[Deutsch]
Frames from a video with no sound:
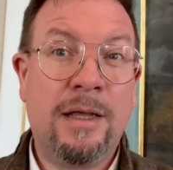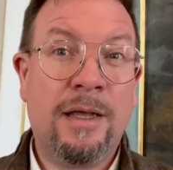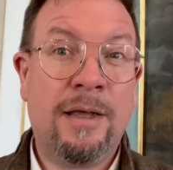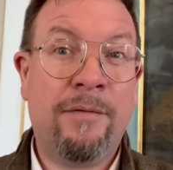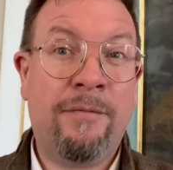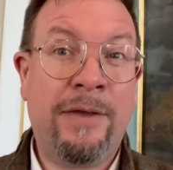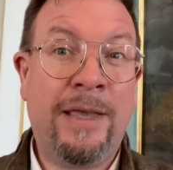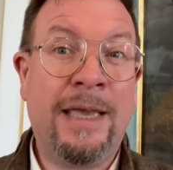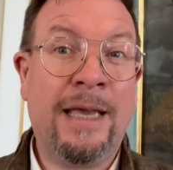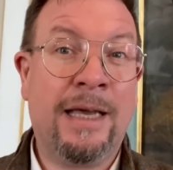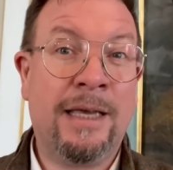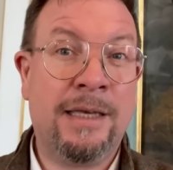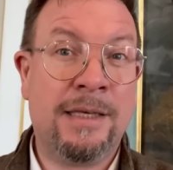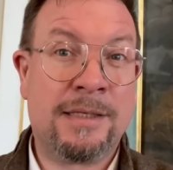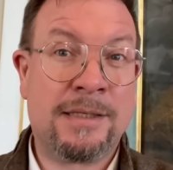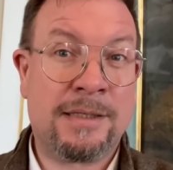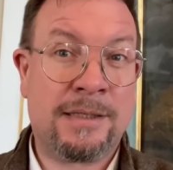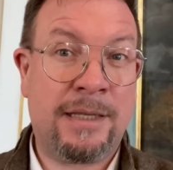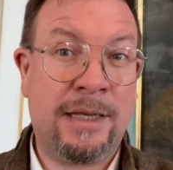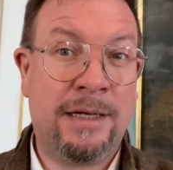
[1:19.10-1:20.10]
wer
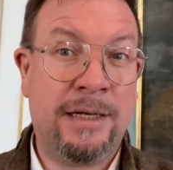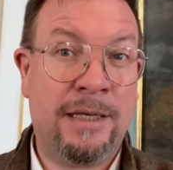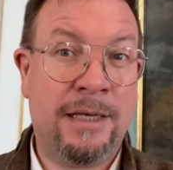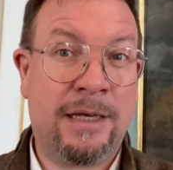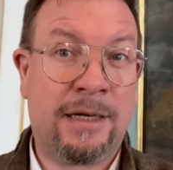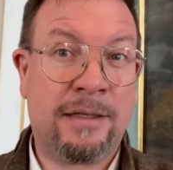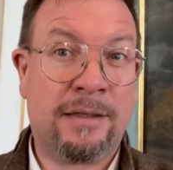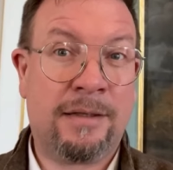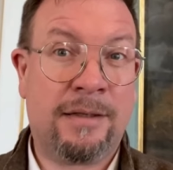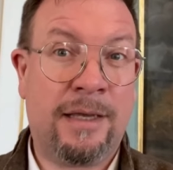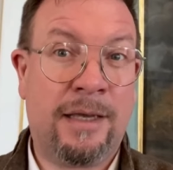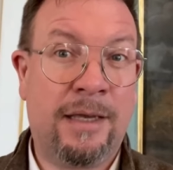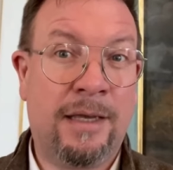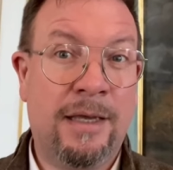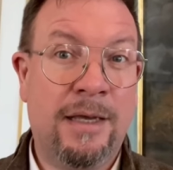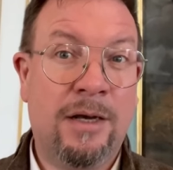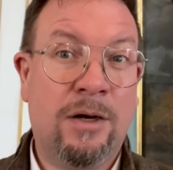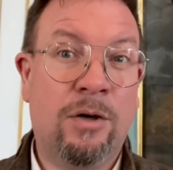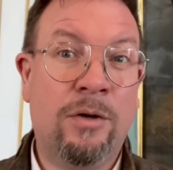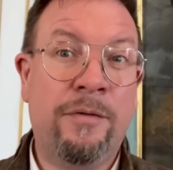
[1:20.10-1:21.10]
ist denn Hirte
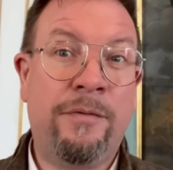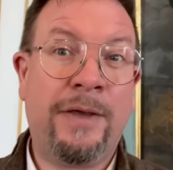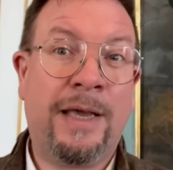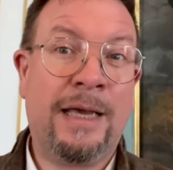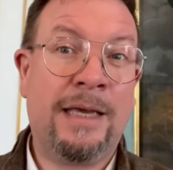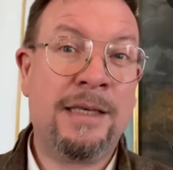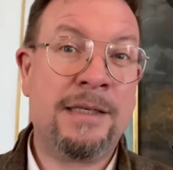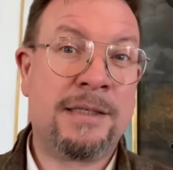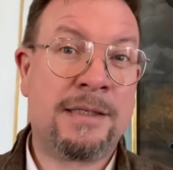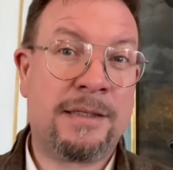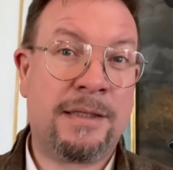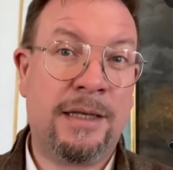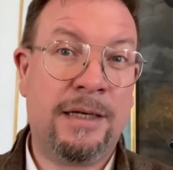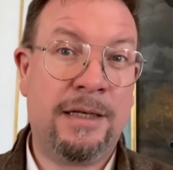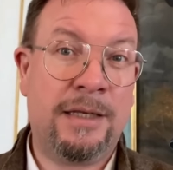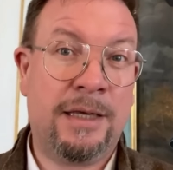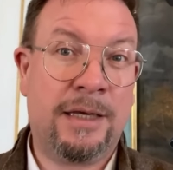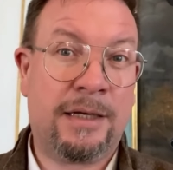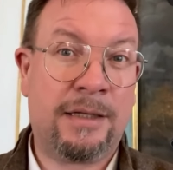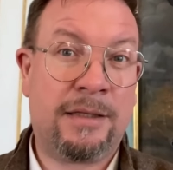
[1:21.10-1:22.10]
und wer ist denn
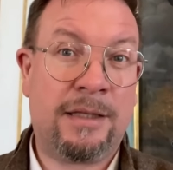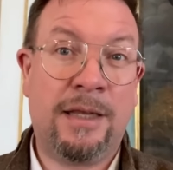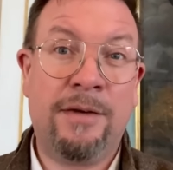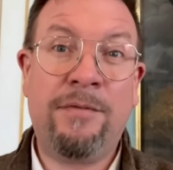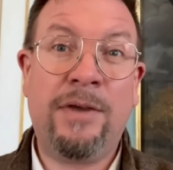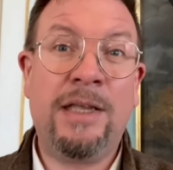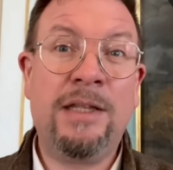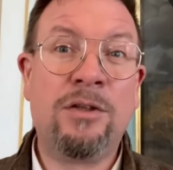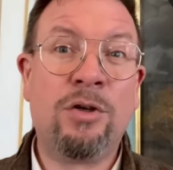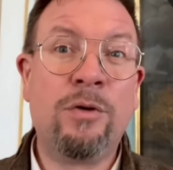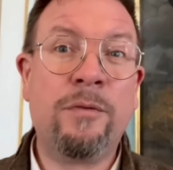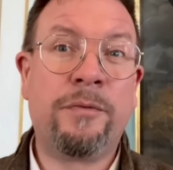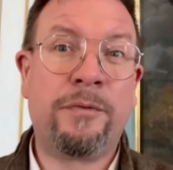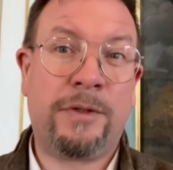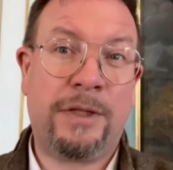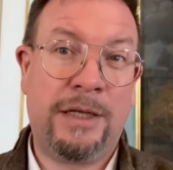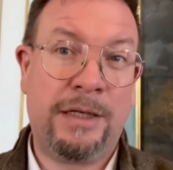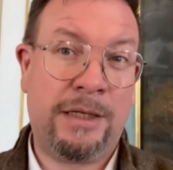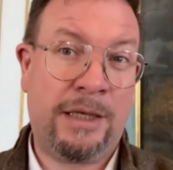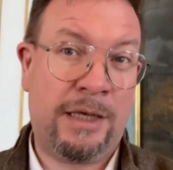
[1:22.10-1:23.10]
Hirte? In wen ruft
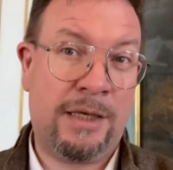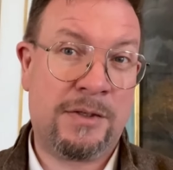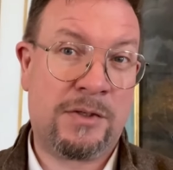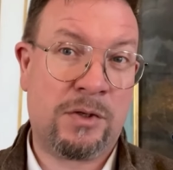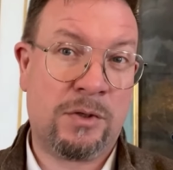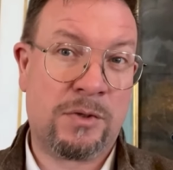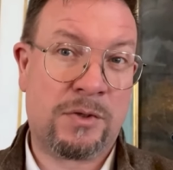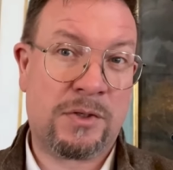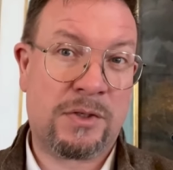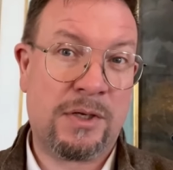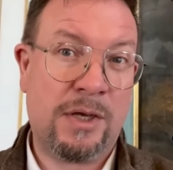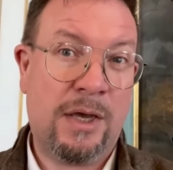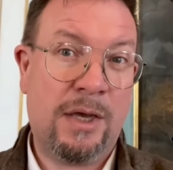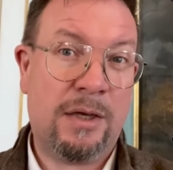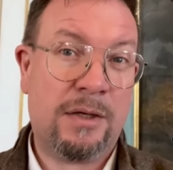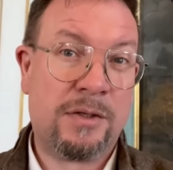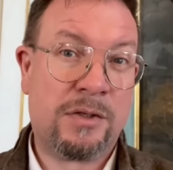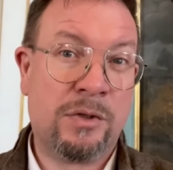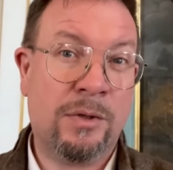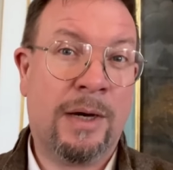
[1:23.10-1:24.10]
denn Jesus
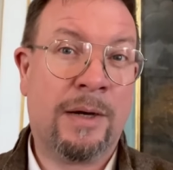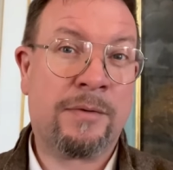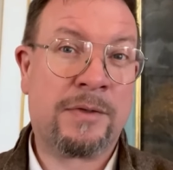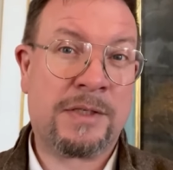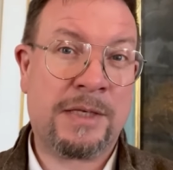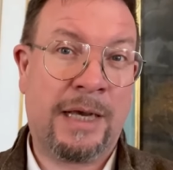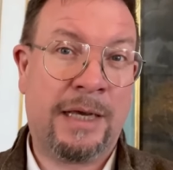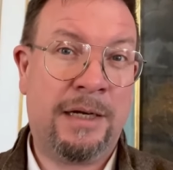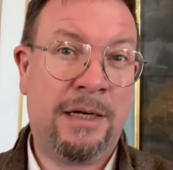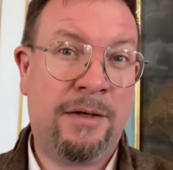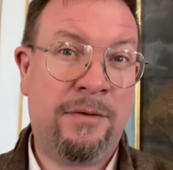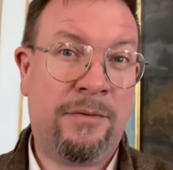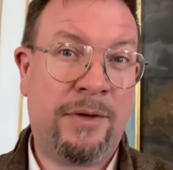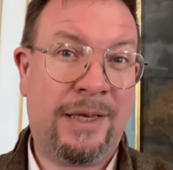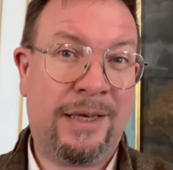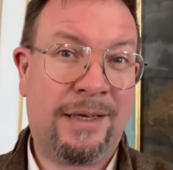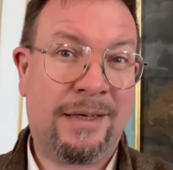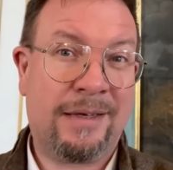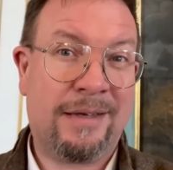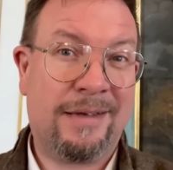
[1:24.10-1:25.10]
so auf seinen
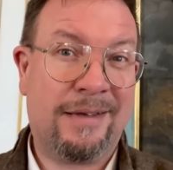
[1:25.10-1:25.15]
Weg?